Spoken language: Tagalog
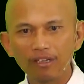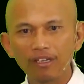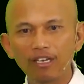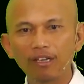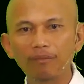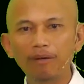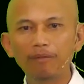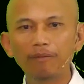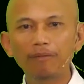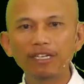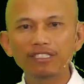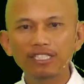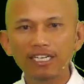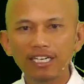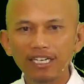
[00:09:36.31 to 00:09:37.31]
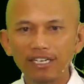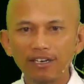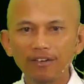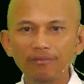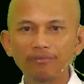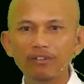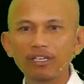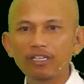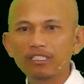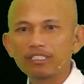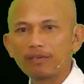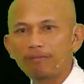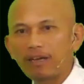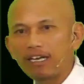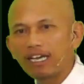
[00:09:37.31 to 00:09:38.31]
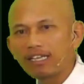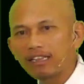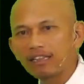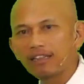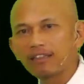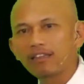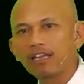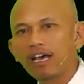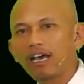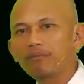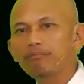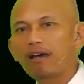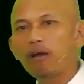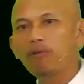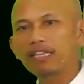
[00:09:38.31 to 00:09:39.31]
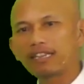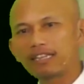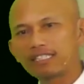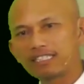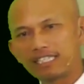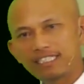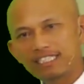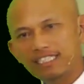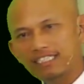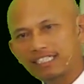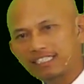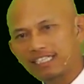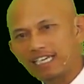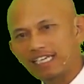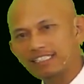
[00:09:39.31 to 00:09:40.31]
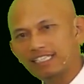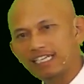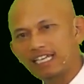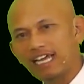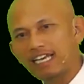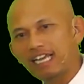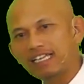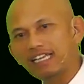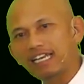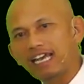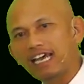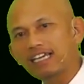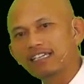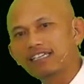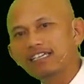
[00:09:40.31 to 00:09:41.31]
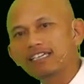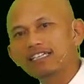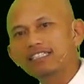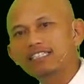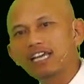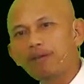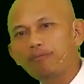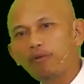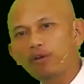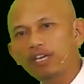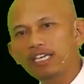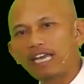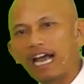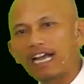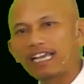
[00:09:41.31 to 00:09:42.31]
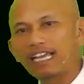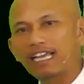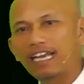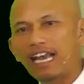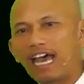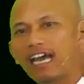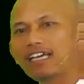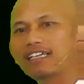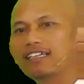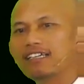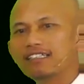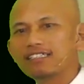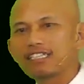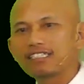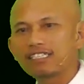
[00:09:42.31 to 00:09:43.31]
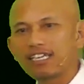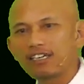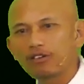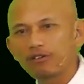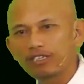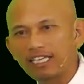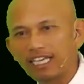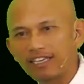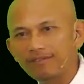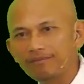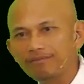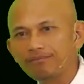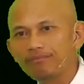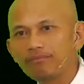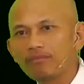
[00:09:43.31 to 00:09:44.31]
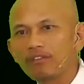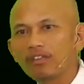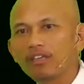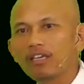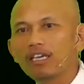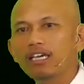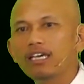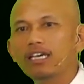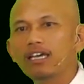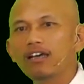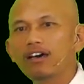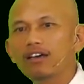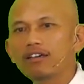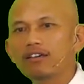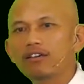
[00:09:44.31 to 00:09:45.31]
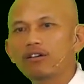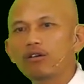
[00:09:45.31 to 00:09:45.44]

Na mapapansin ninyo, sapagkat ang bawat si Jesus Christ, tanda natin ha, siya po'y dakilang saserdote. Yeah?